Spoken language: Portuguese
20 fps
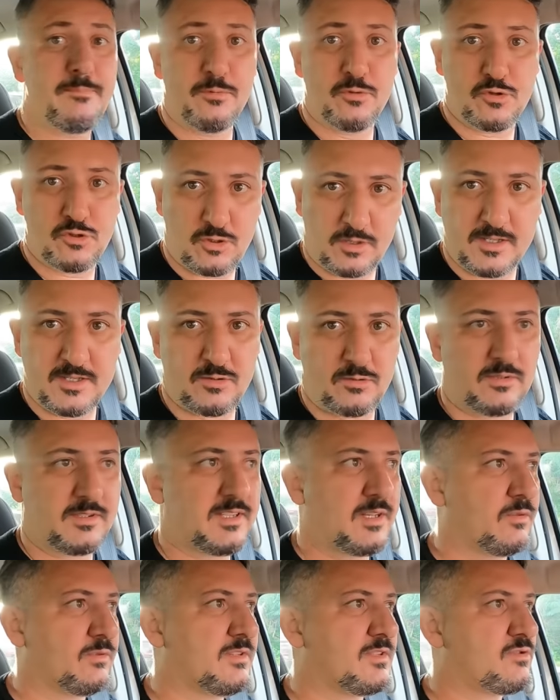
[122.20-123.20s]
impulsiona esse
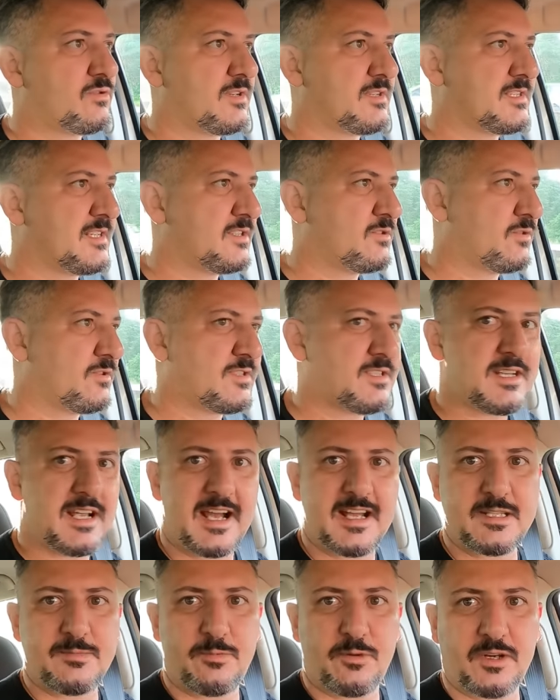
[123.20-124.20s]
conteúdo nas suas redes
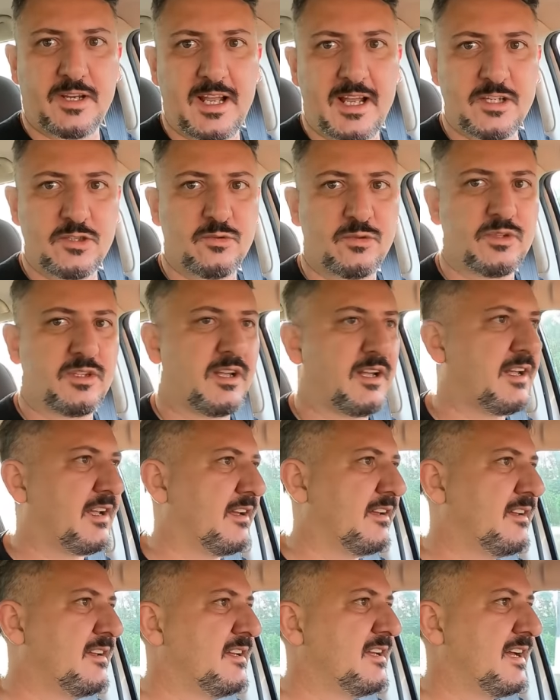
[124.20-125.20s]
sociais, porque
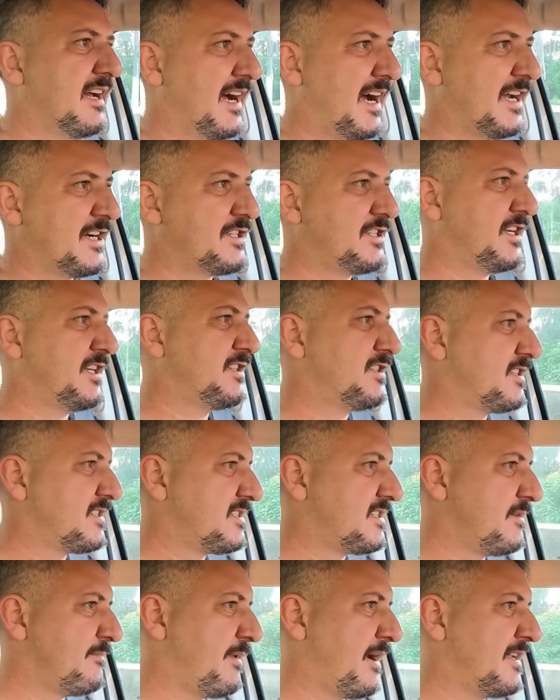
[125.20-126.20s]
ajuda a gente a
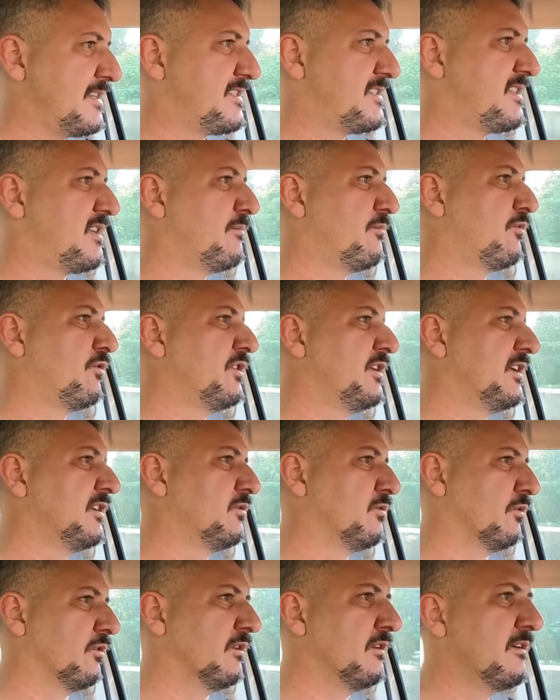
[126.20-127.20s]
ser mais
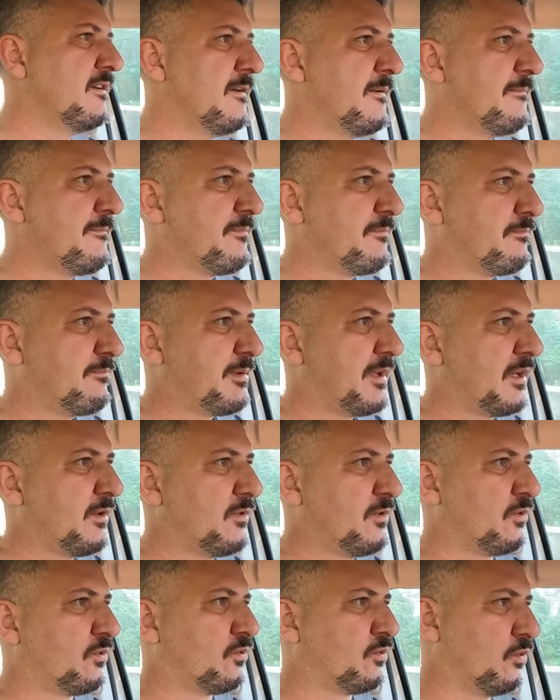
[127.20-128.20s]
distribuído
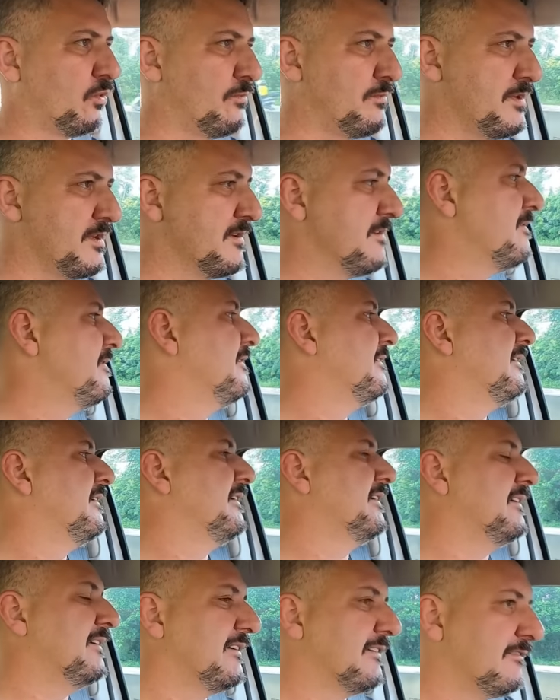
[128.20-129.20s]
pelo YouTube.
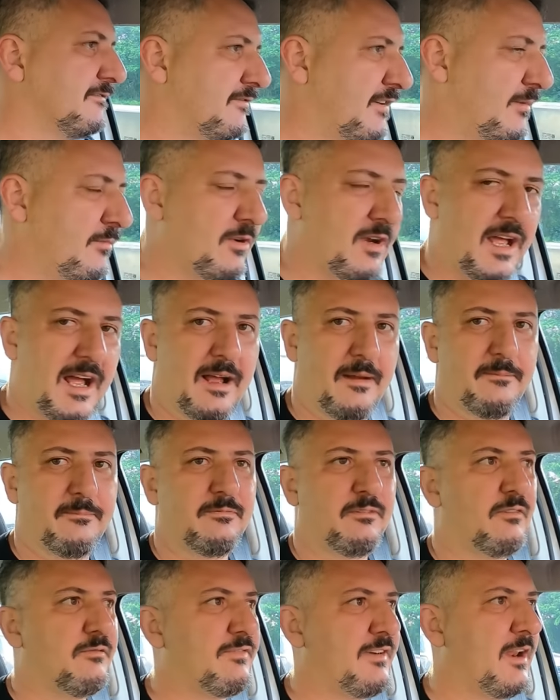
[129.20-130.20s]
Vamos lá,
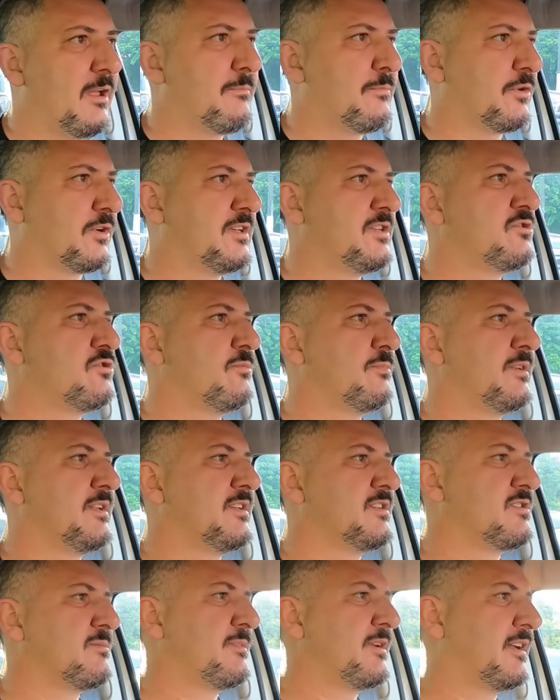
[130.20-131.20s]
vamos falar um pouquinho sobre
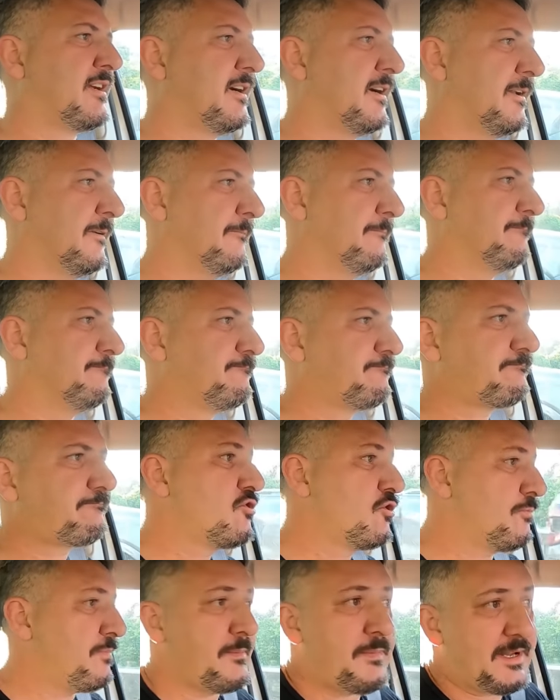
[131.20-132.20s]
isso, americano.
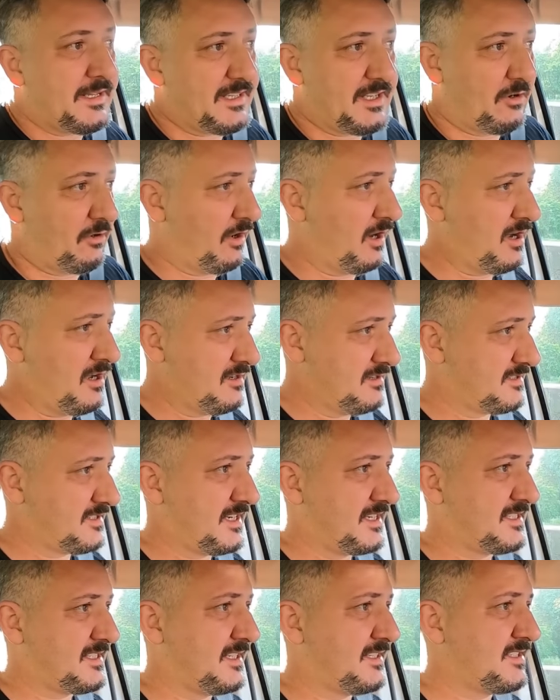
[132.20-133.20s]
Super Meteor
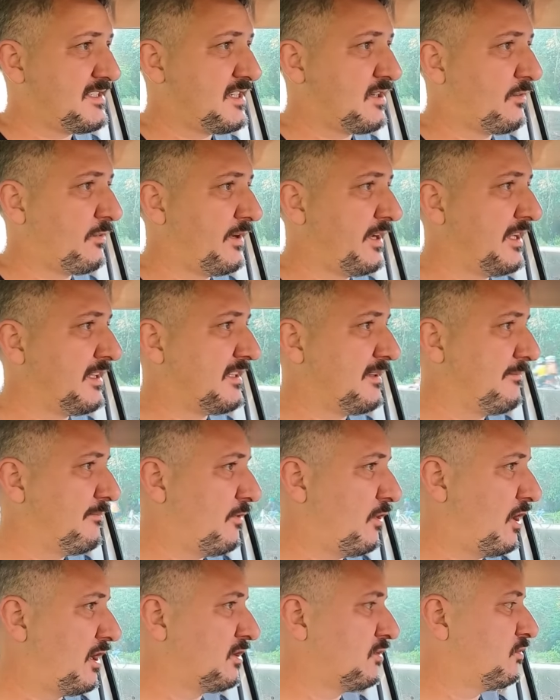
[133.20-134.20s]
650,
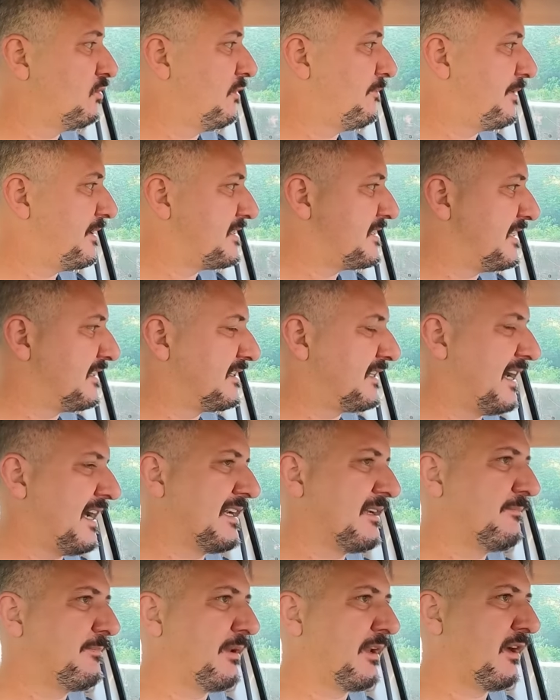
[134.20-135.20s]
moto
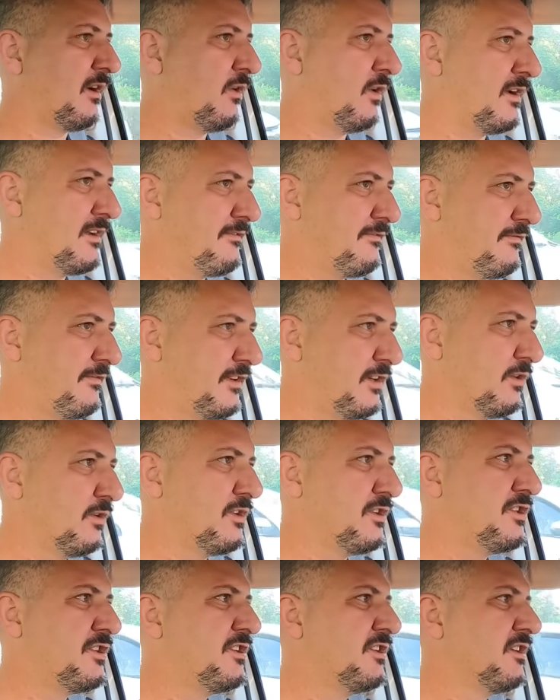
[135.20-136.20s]
apresentada pela Royal
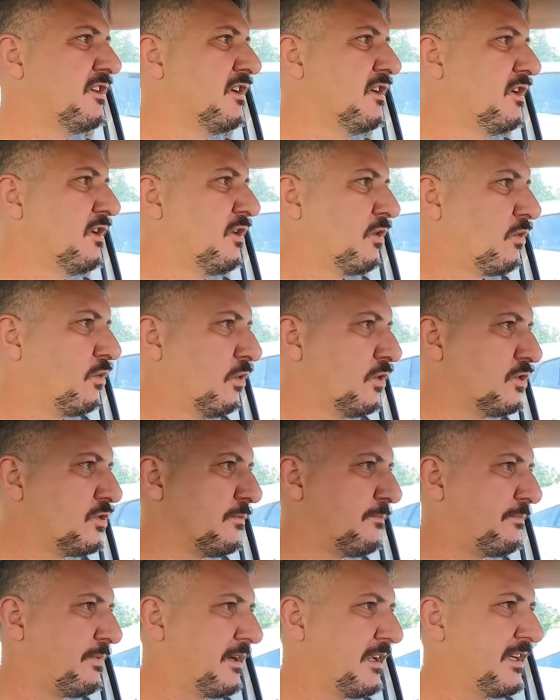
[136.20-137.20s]
Enfield,
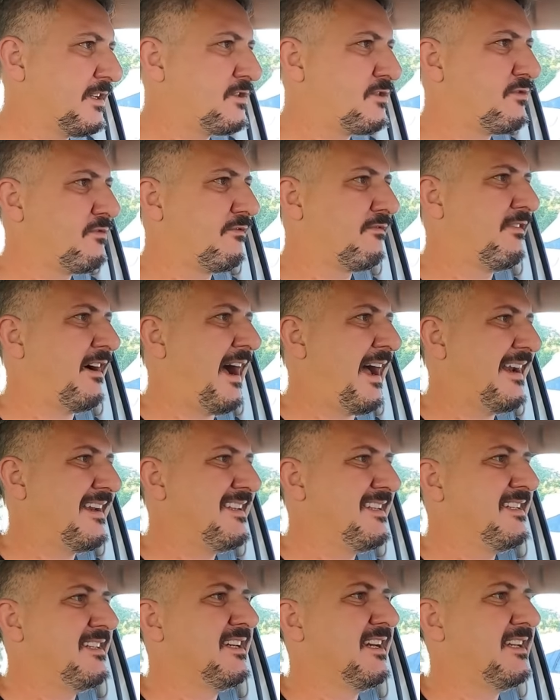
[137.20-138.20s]
cujo preço
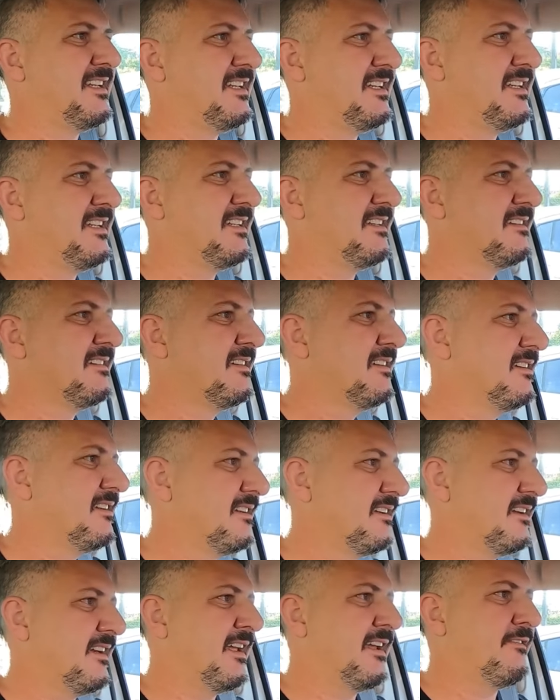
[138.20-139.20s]
varia aí,
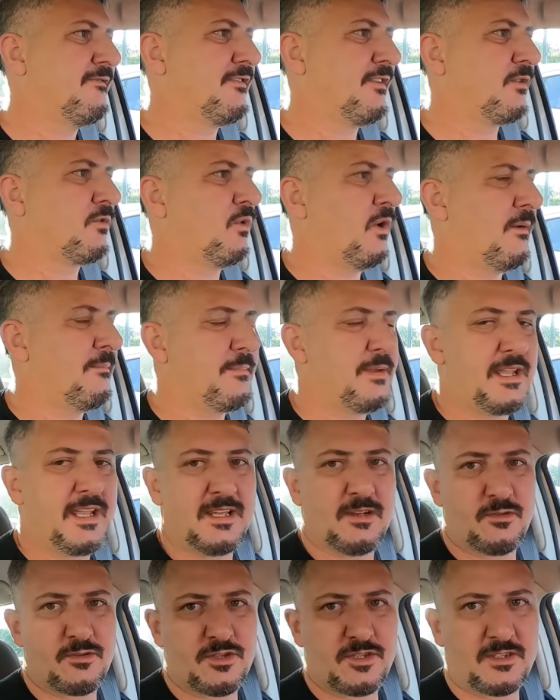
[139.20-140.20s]
né? Ficou a
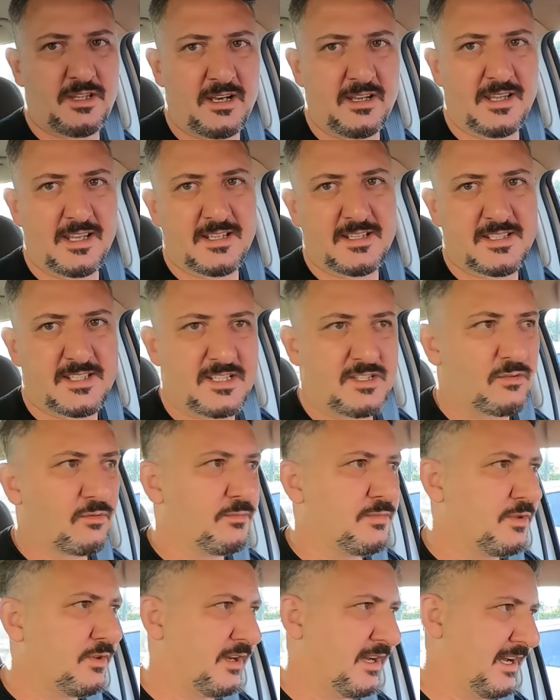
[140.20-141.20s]
menos de
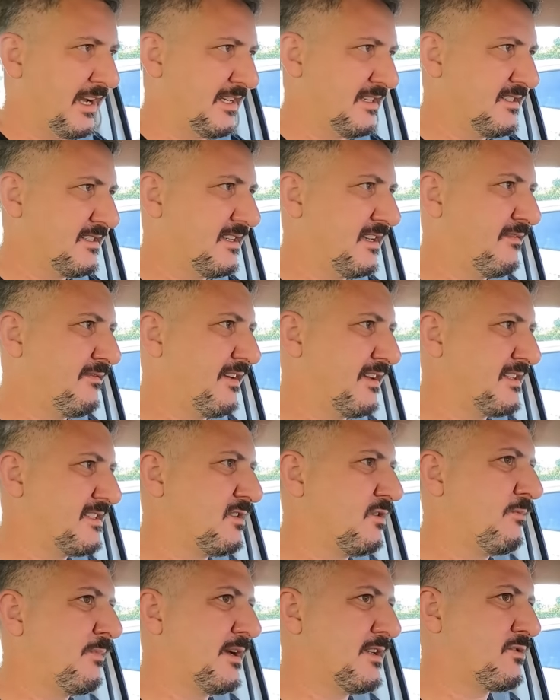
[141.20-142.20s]
35 mil reais. Tem a
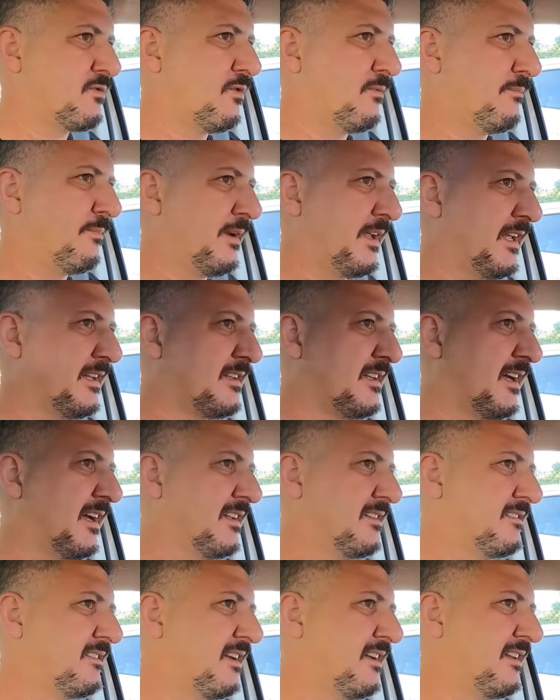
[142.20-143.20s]
versão mais
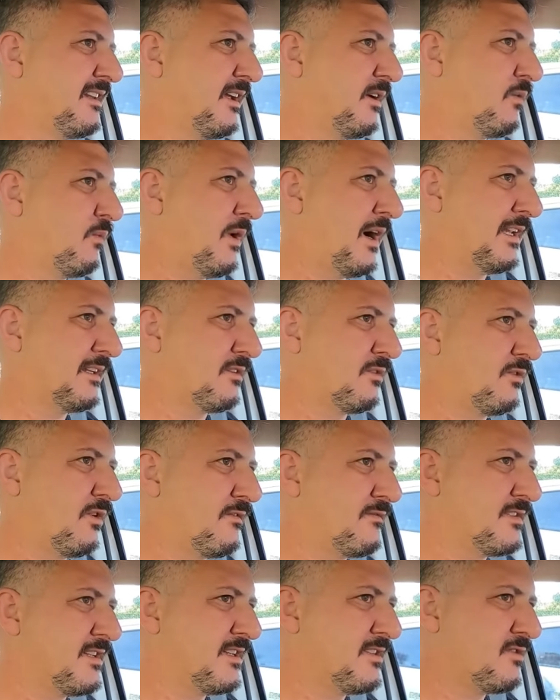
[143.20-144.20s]
completa a
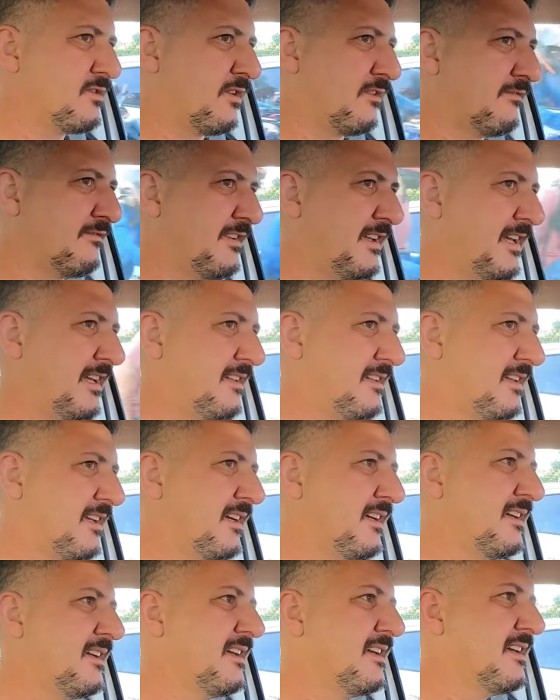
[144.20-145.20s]

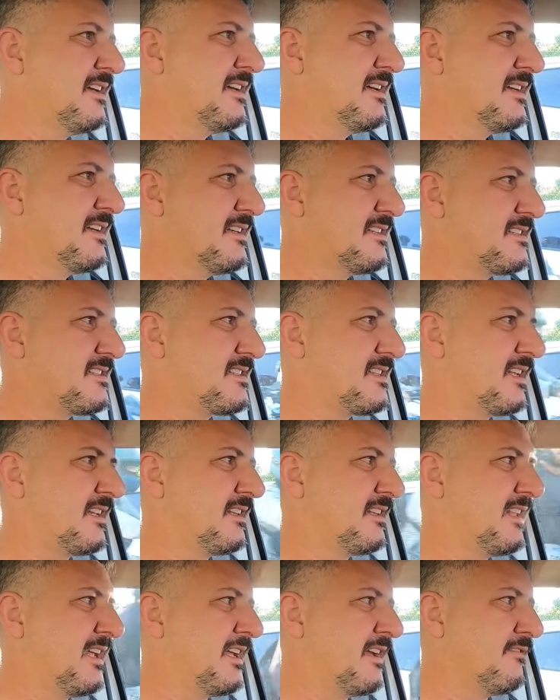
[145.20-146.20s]
34,990. Você
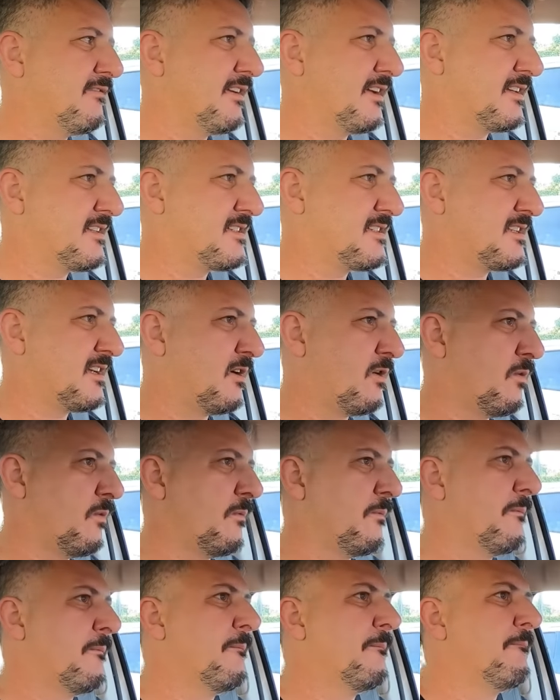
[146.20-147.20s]
tem a
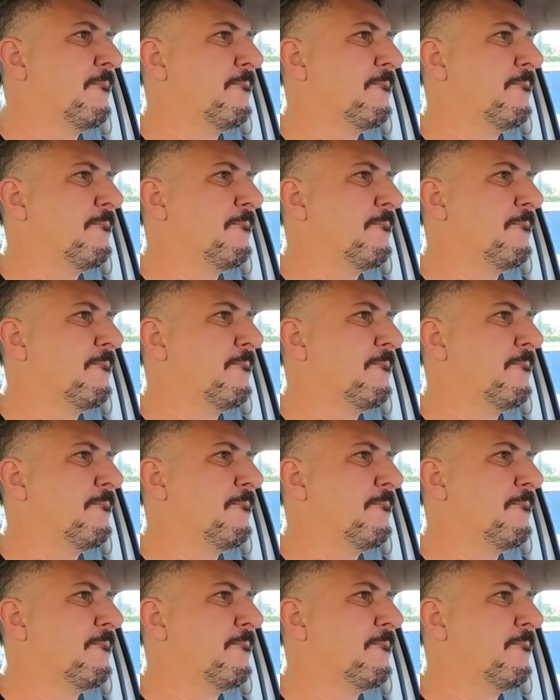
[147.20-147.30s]
versão